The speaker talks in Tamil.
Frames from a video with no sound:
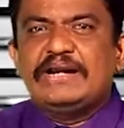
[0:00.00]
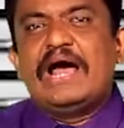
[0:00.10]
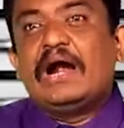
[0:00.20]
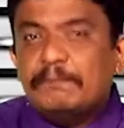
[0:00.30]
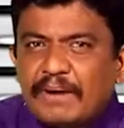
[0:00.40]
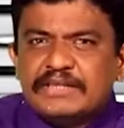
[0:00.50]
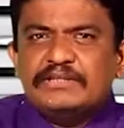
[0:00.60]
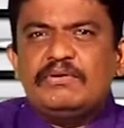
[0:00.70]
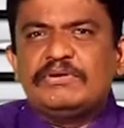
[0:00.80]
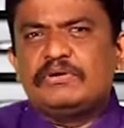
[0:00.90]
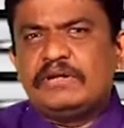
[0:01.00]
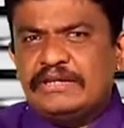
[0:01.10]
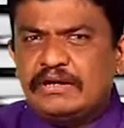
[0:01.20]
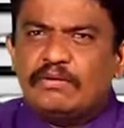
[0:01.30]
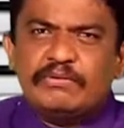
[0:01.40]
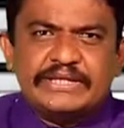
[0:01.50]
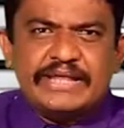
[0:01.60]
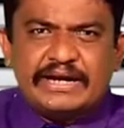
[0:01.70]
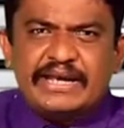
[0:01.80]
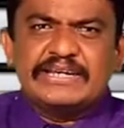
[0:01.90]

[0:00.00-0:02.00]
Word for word: நாங்கள் பார்த்து கொண்டு இருக்கக்கூடியதாக